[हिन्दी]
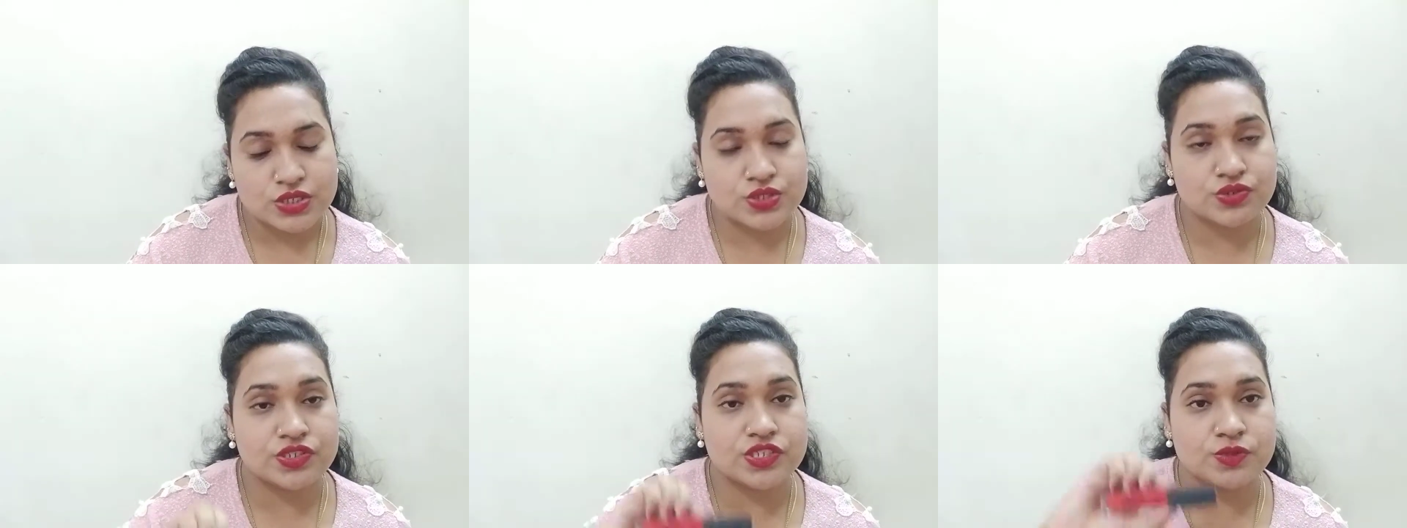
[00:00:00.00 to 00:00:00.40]

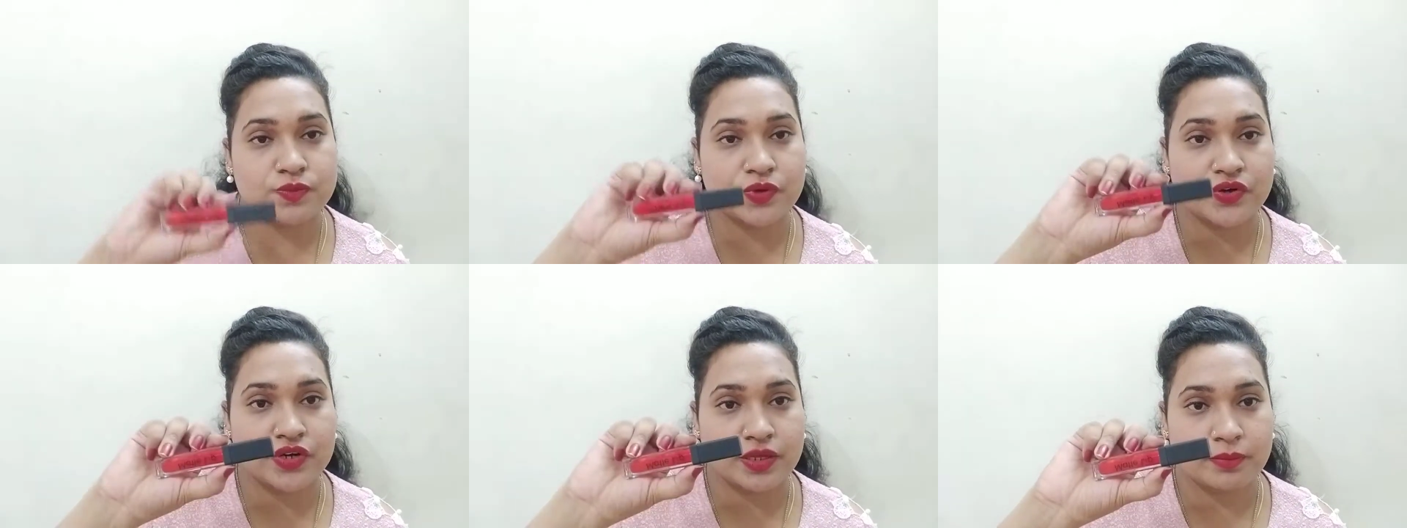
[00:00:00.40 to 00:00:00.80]
सिस
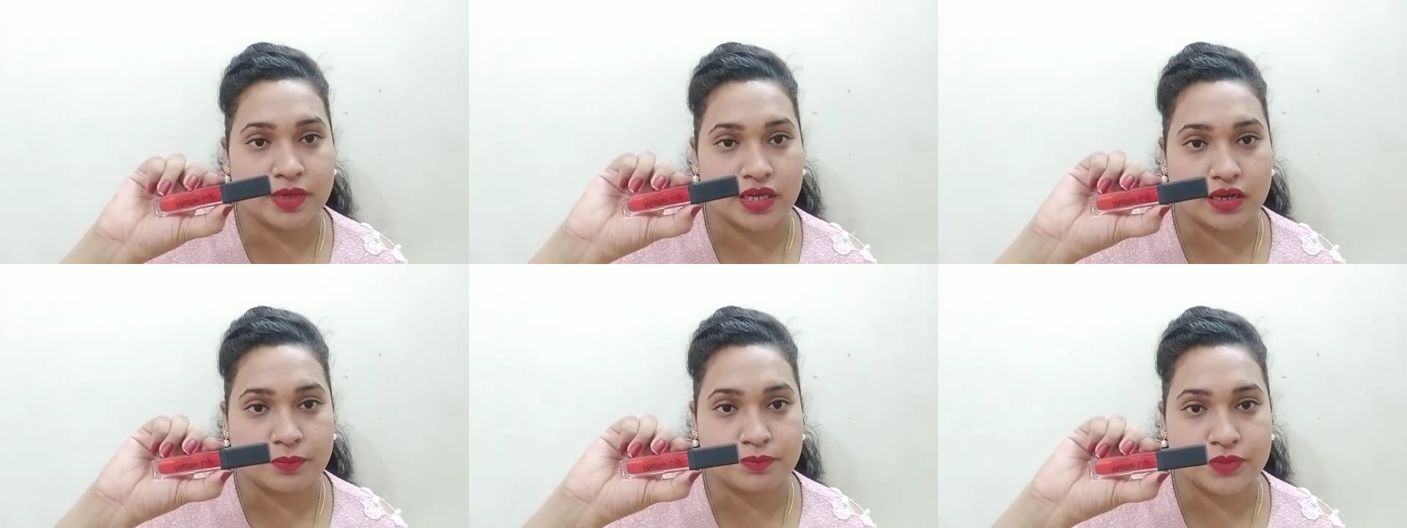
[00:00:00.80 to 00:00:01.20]
ब्यूटी
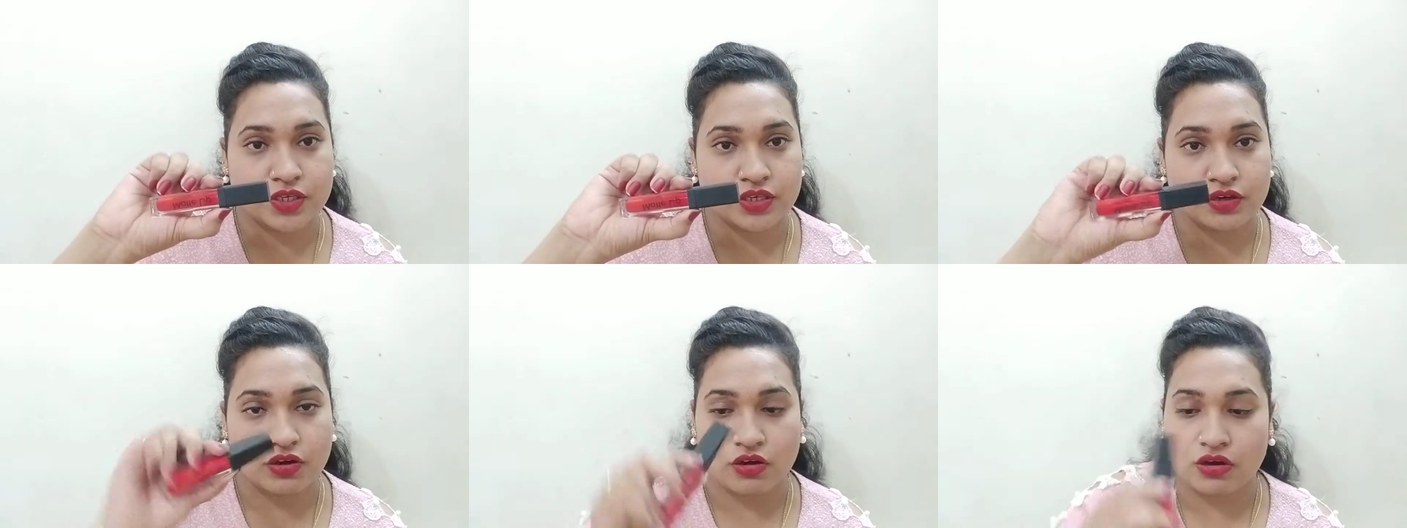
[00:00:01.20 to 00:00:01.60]
मेकअप
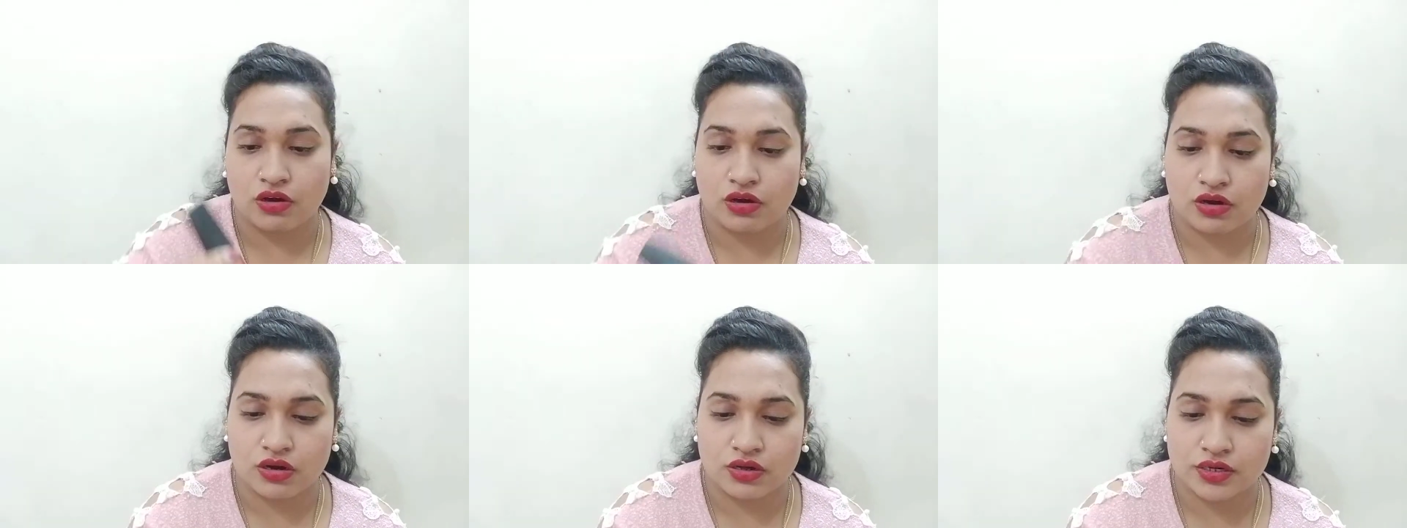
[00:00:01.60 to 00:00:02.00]
की
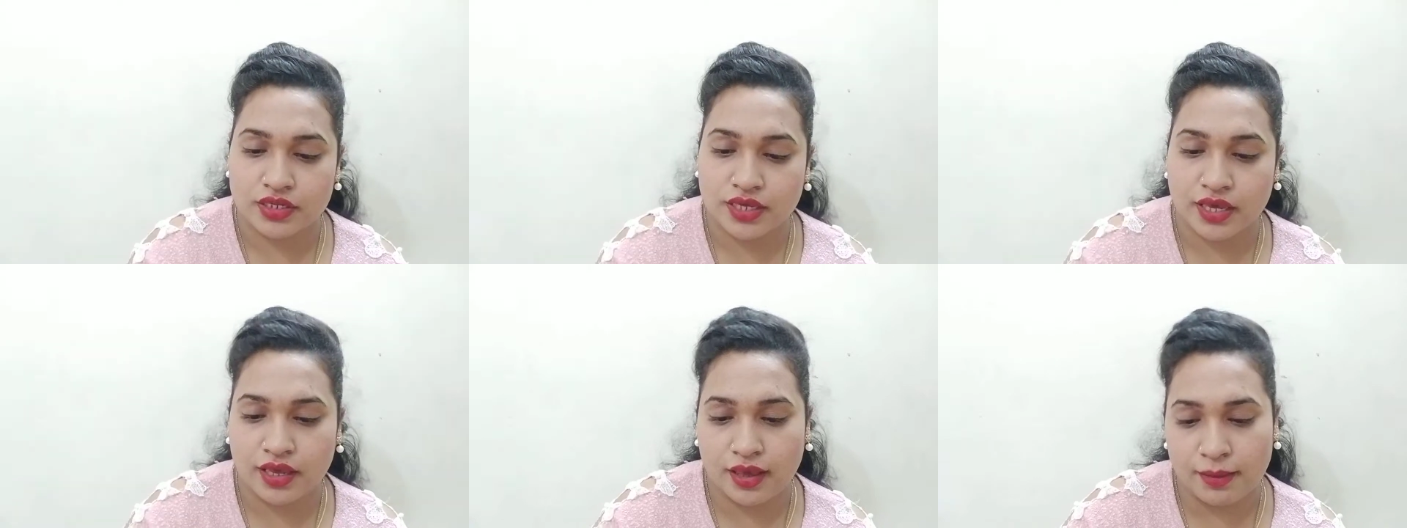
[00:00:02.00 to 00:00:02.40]
और
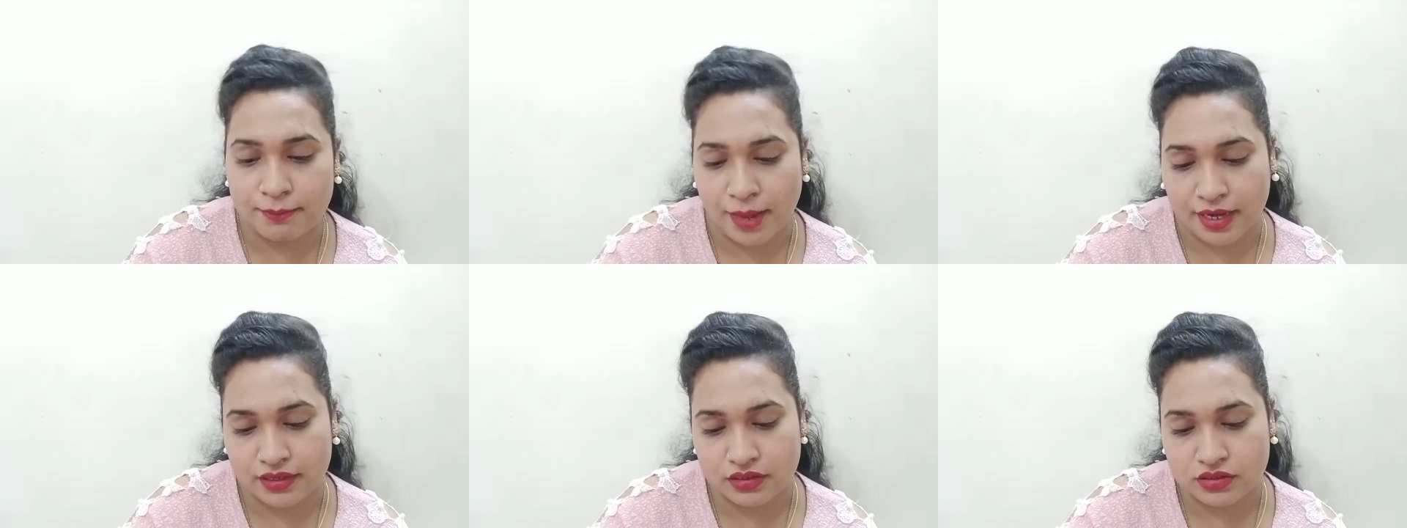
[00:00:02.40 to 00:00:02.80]
ये है
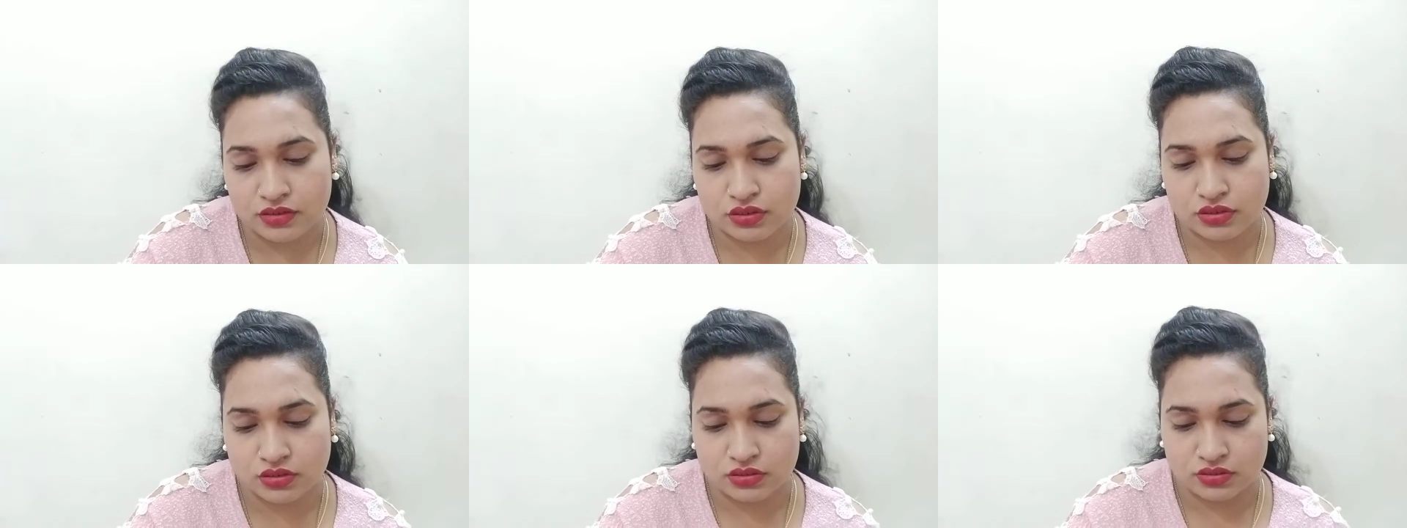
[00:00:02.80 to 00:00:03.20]
मैट
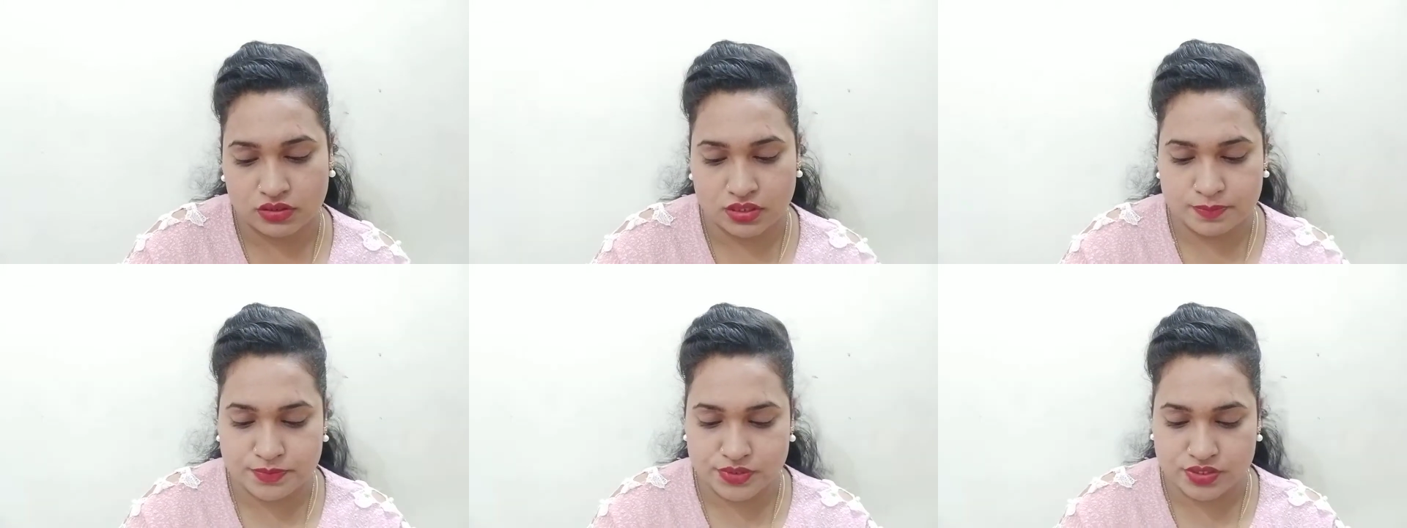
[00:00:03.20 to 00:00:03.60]

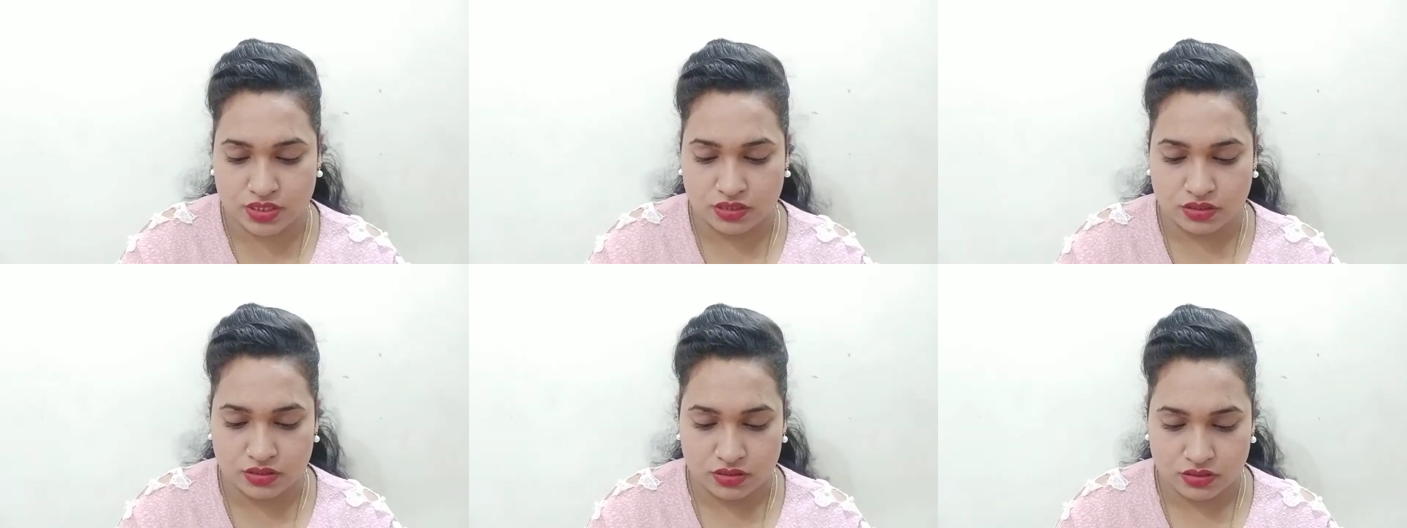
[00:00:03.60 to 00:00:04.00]
लिपस्टिक